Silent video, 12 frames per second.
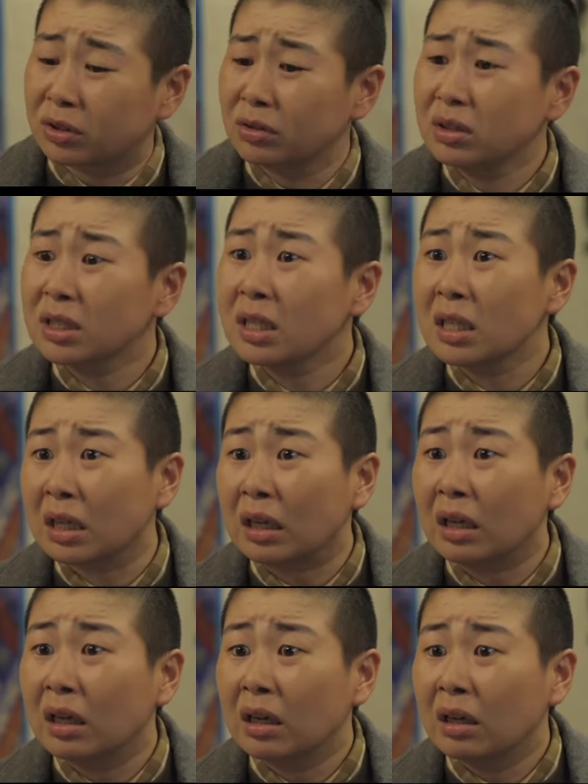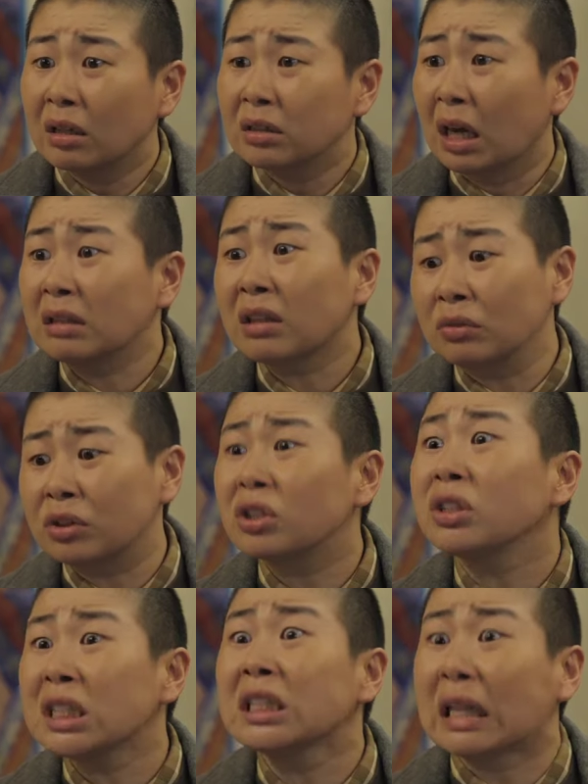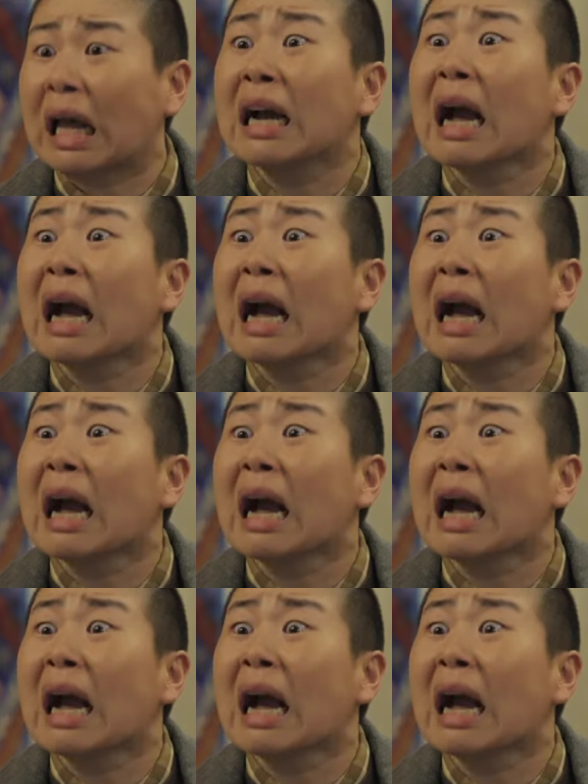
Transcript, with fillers: 普通じゃねえあんた宇宙人か